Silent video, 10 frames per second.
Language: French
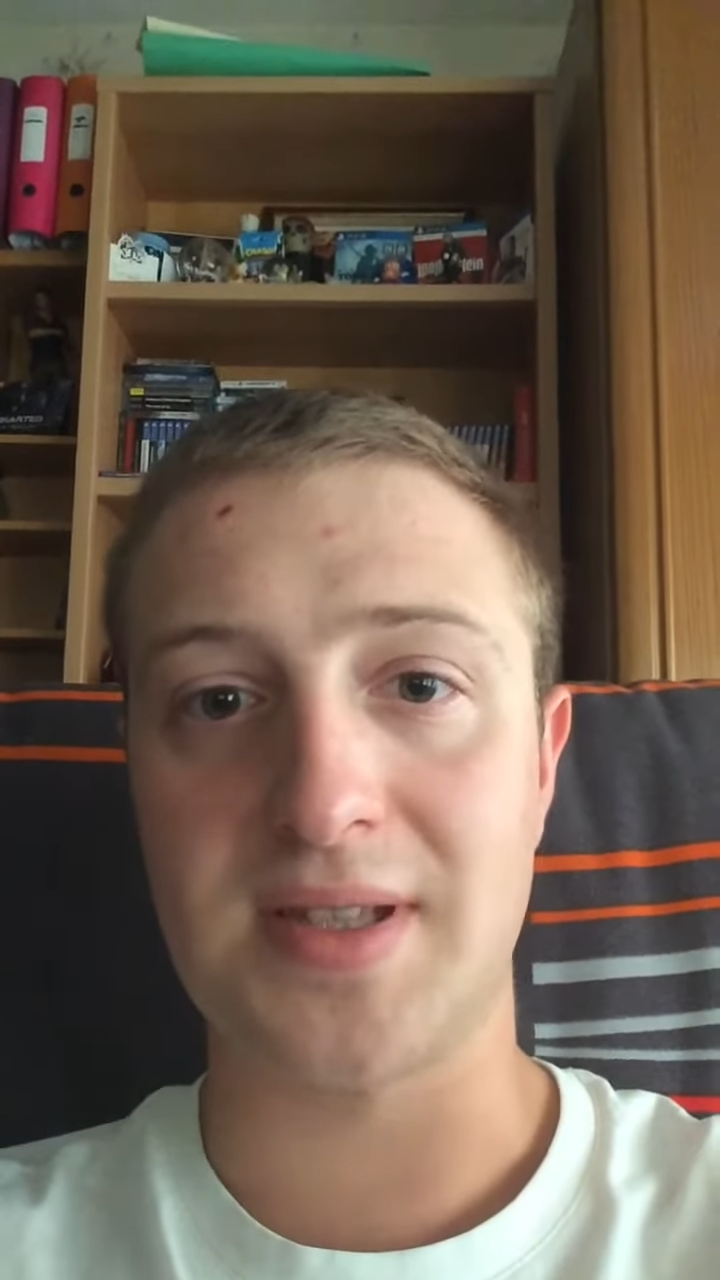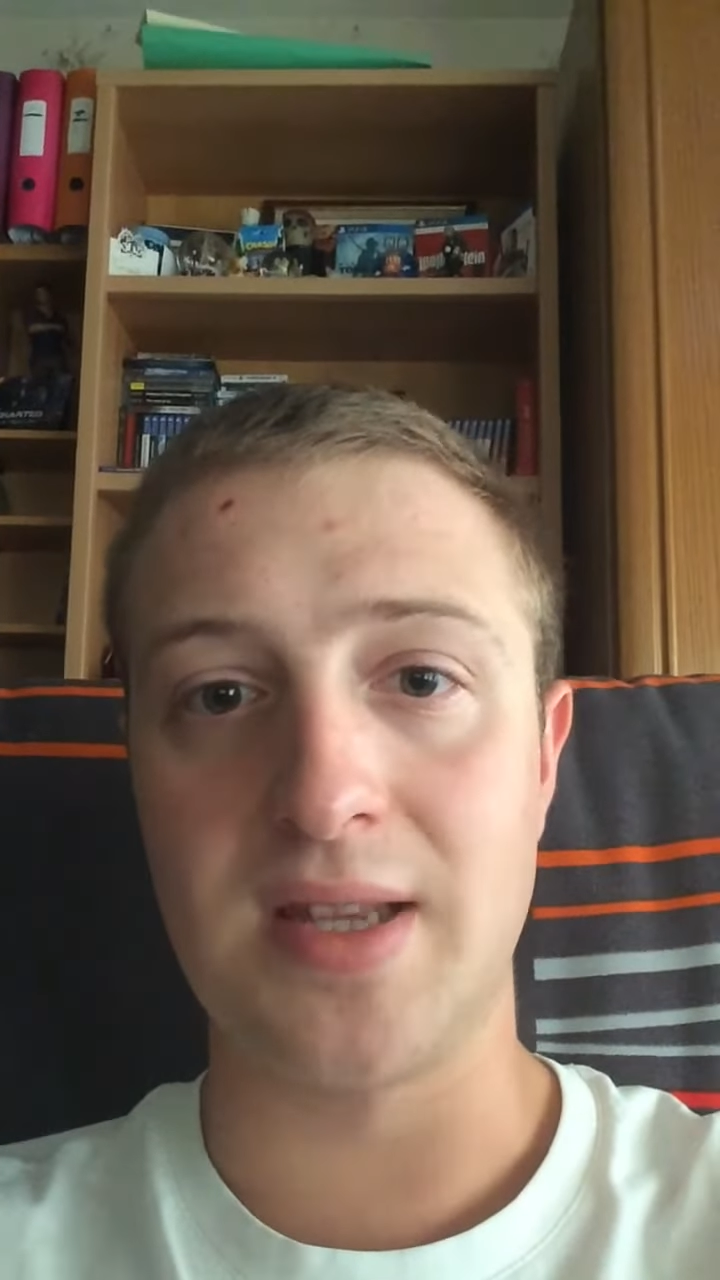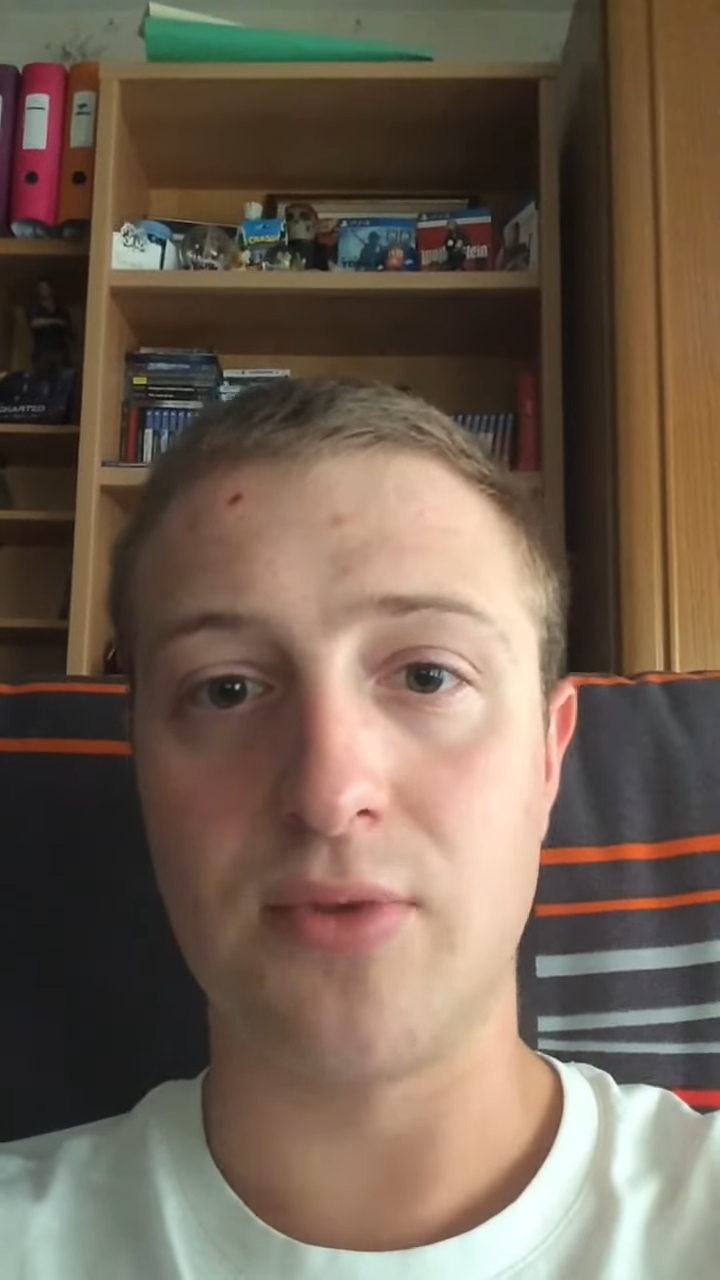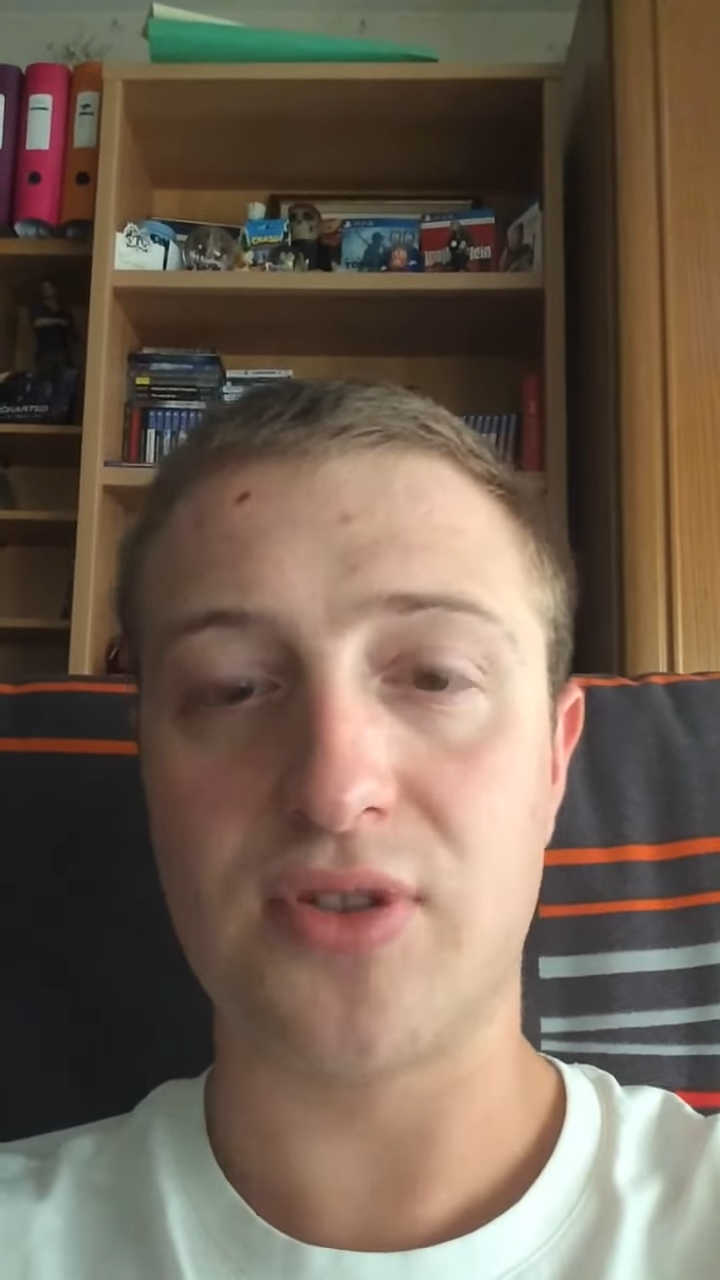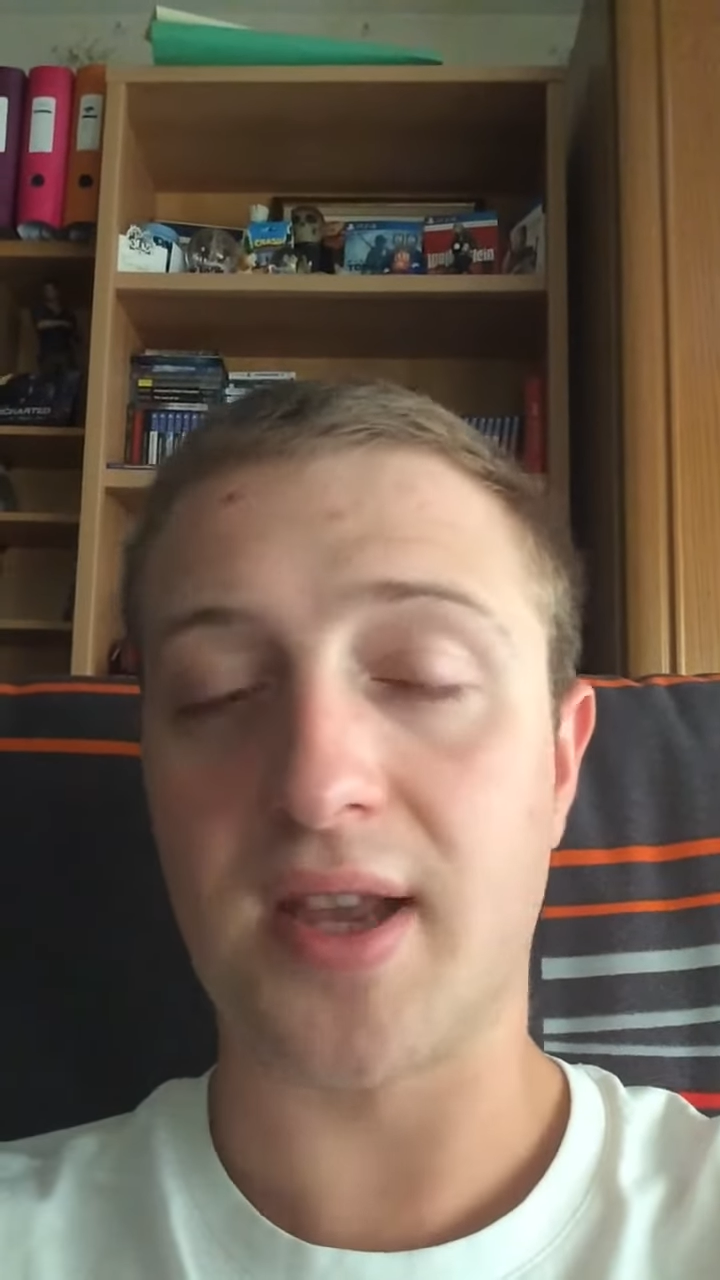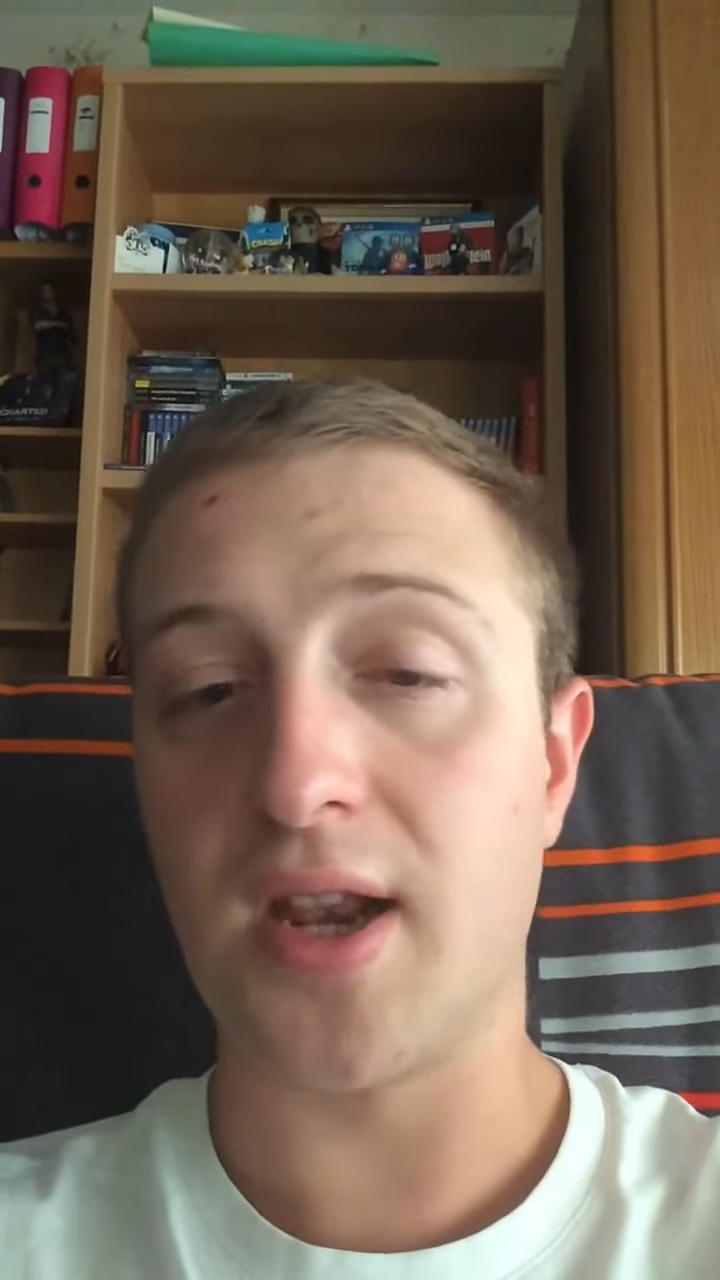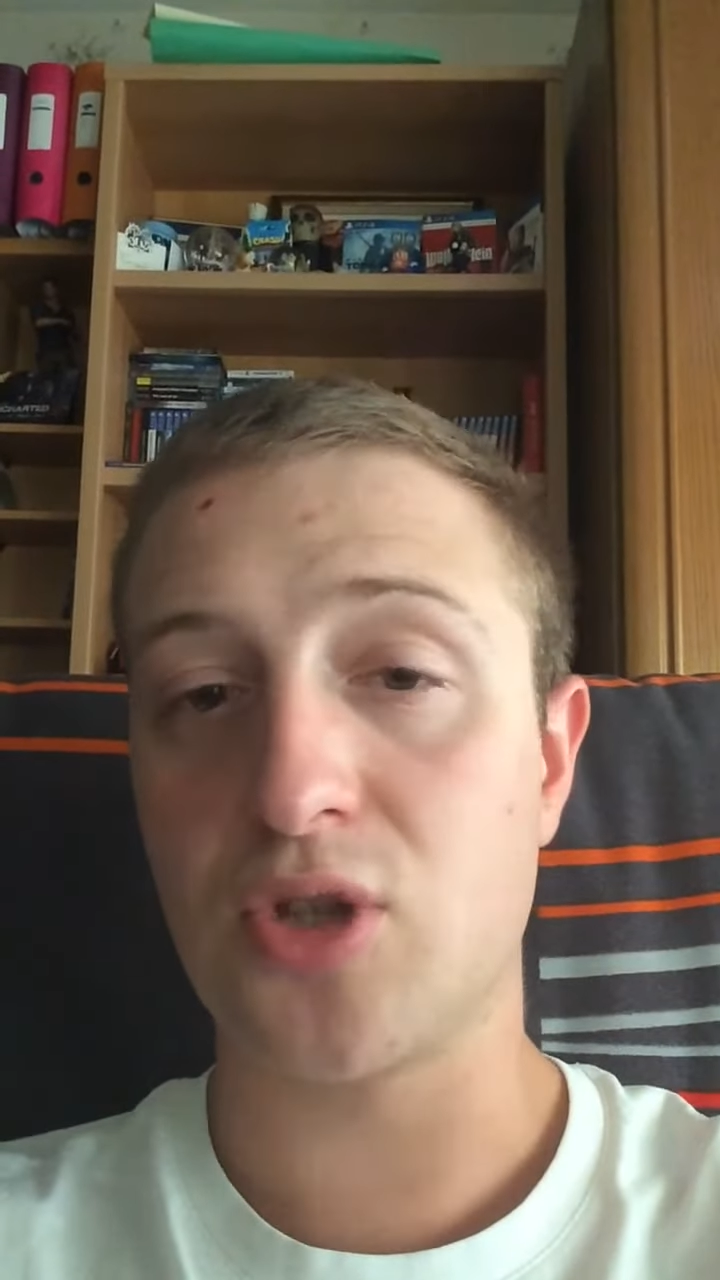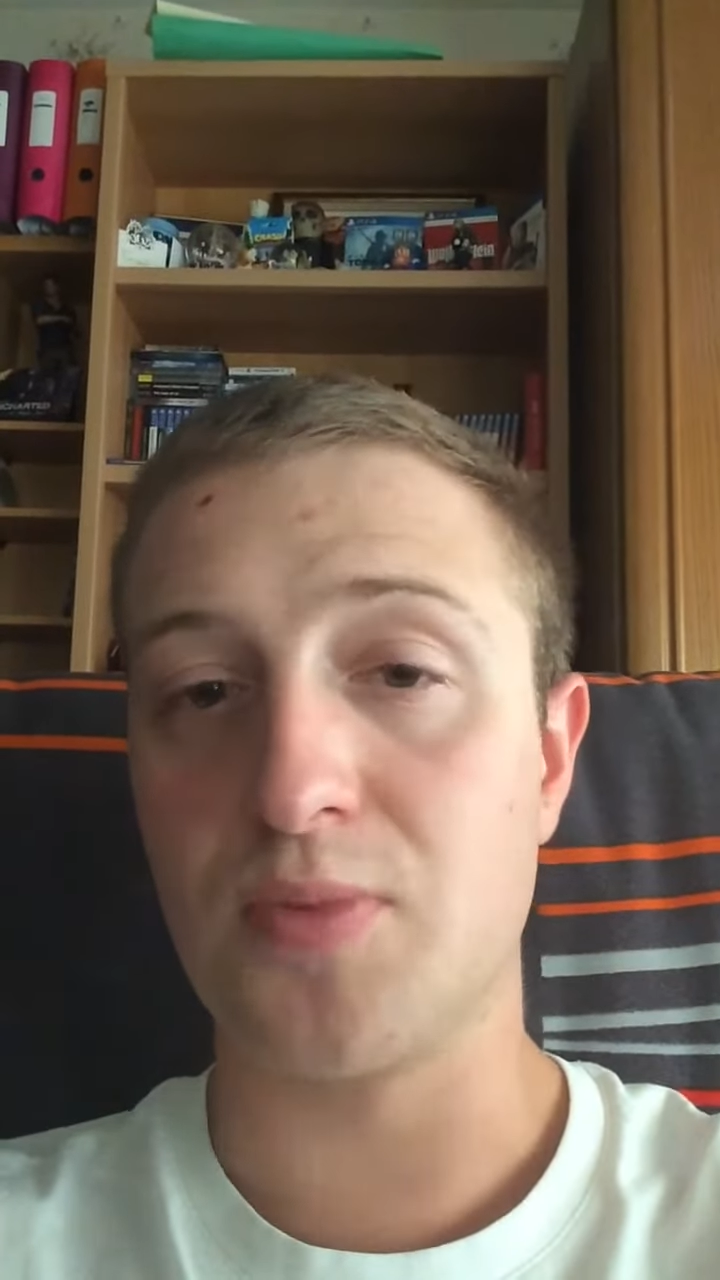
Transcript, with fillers: Slim, de ce cas-là,